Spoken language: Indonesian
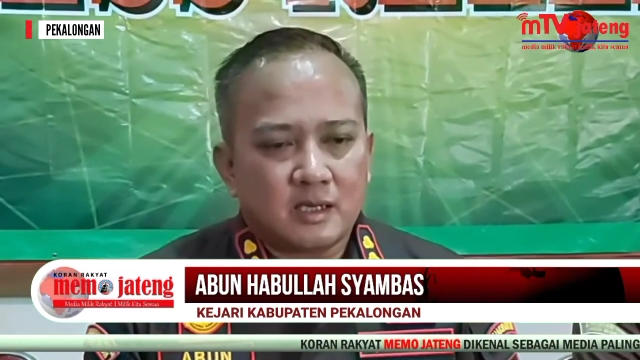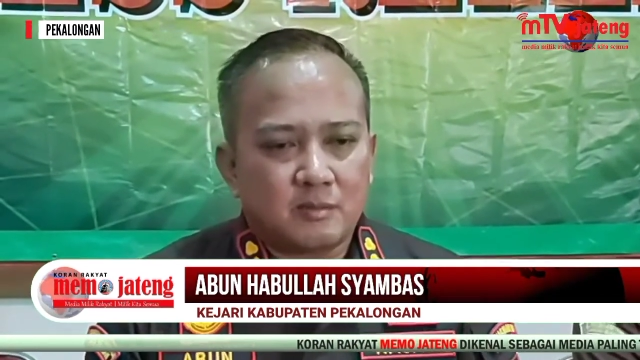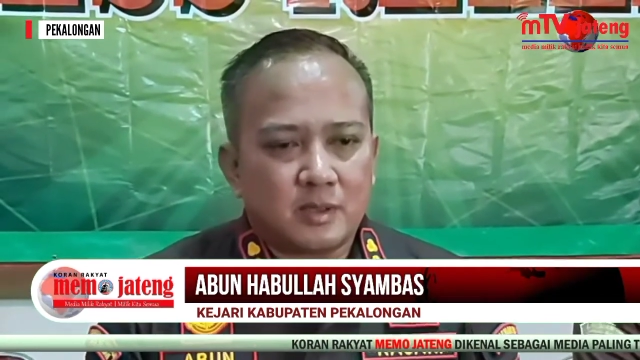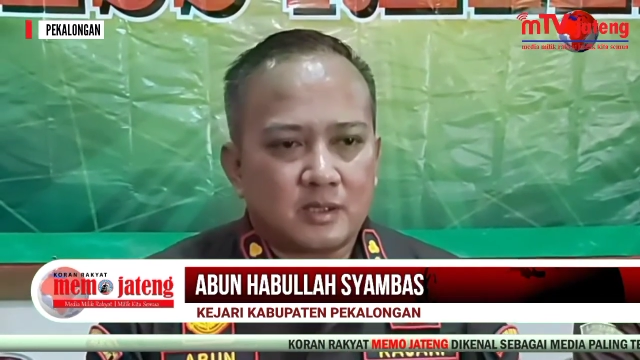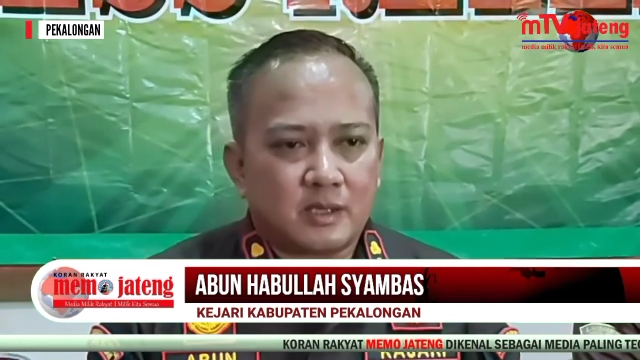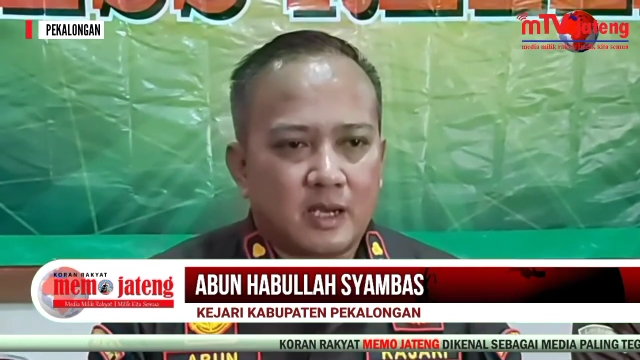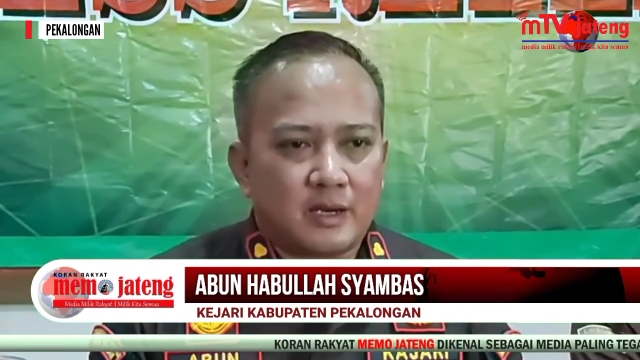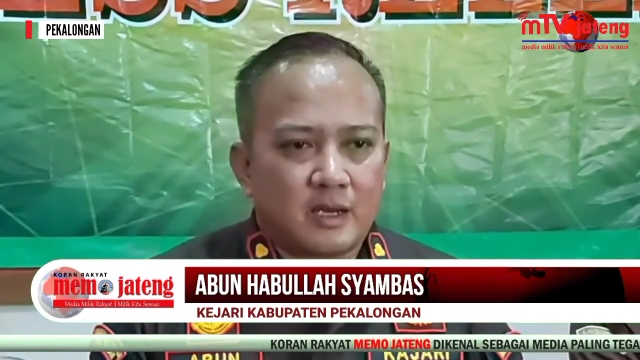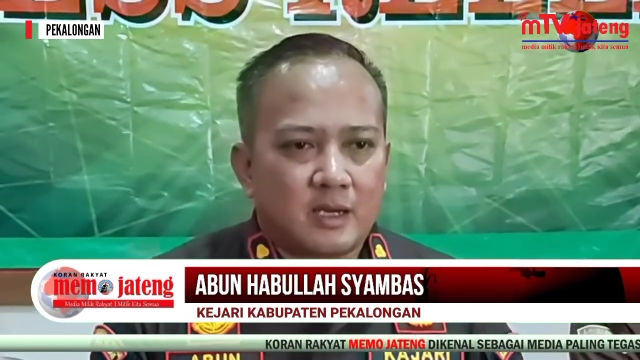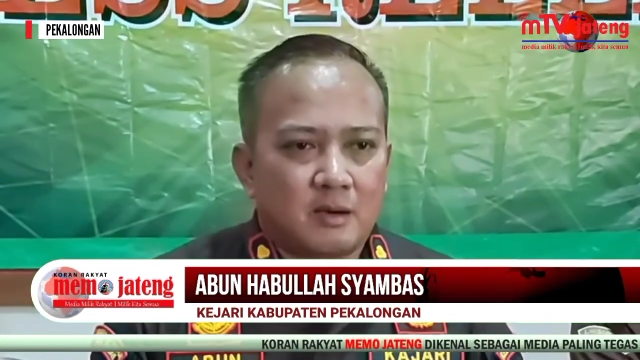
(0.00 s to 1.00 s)

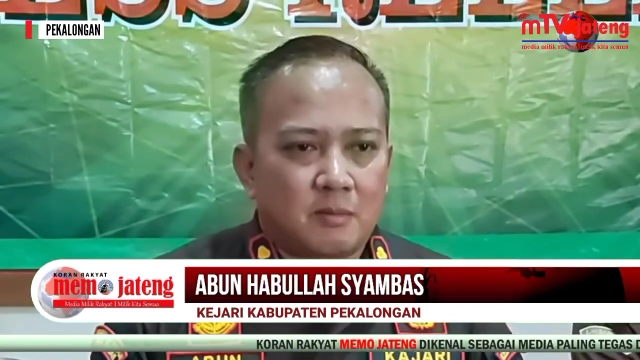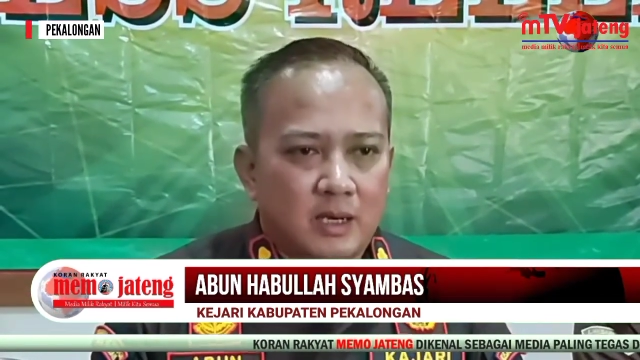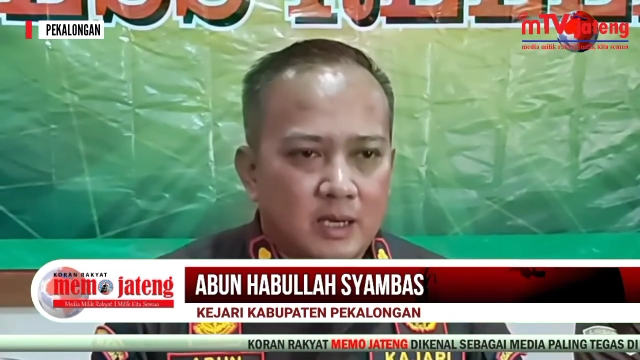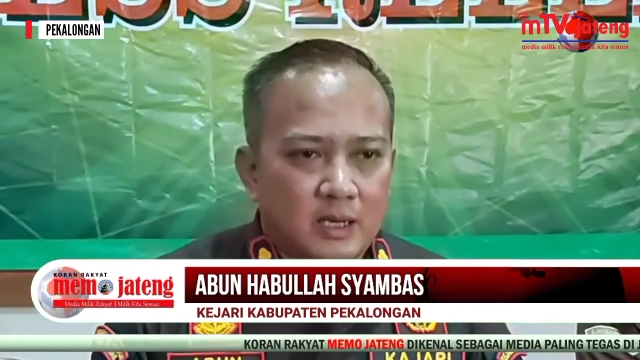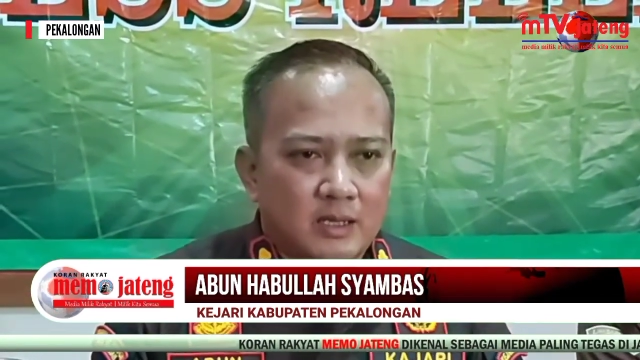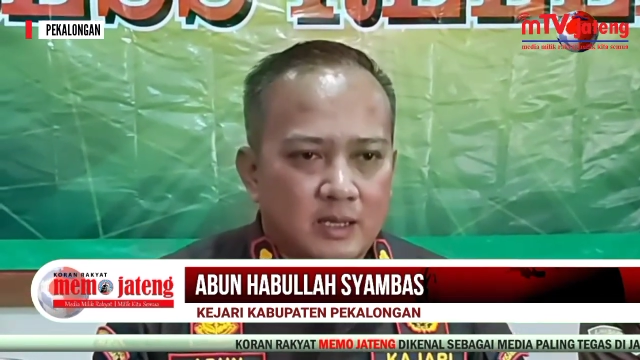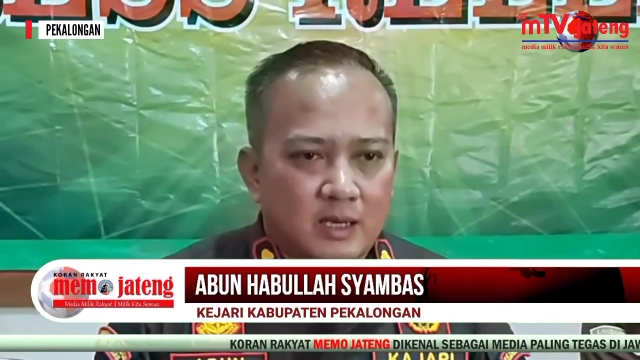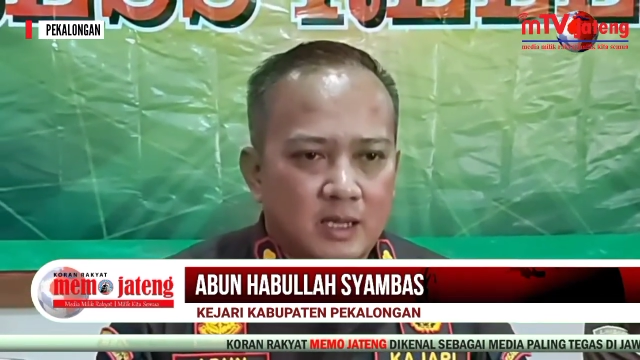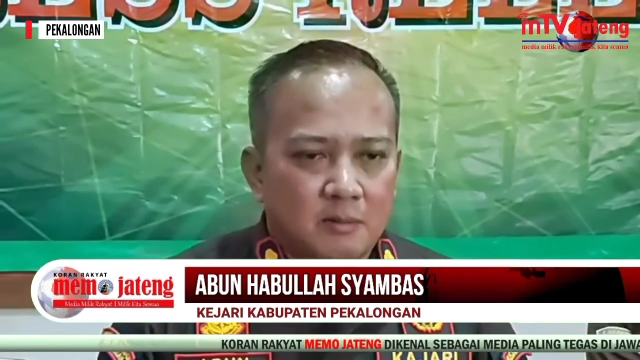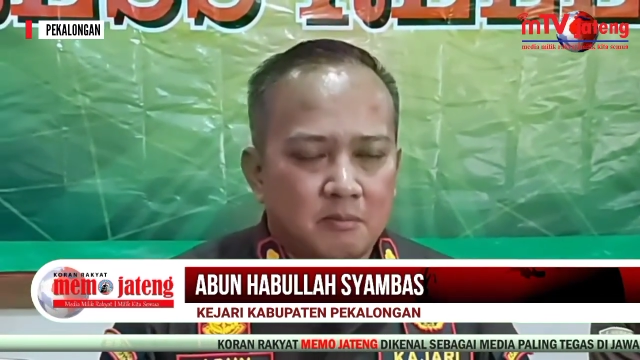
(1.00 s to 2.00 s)
Kementerian Agama
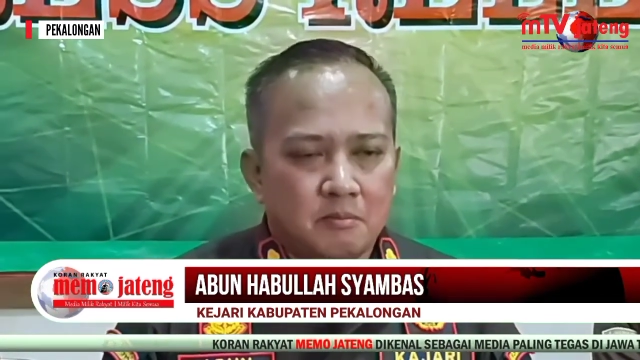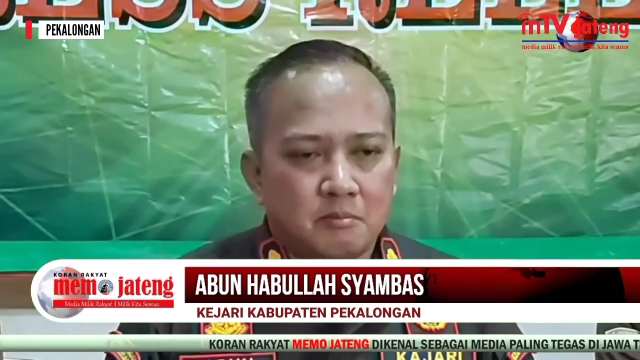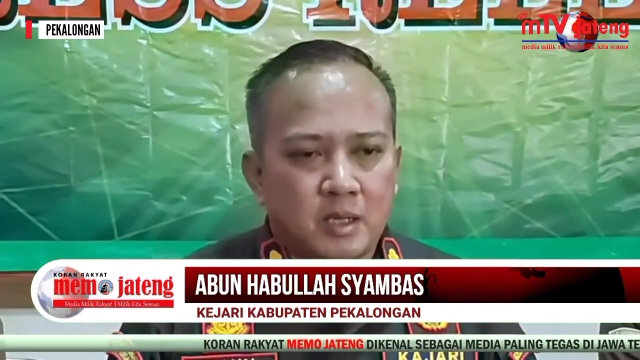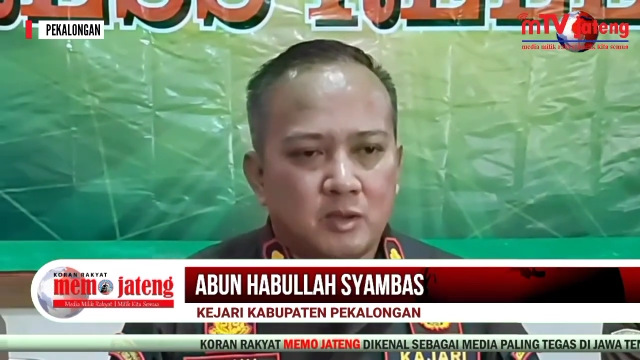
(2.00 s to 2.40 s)
dalam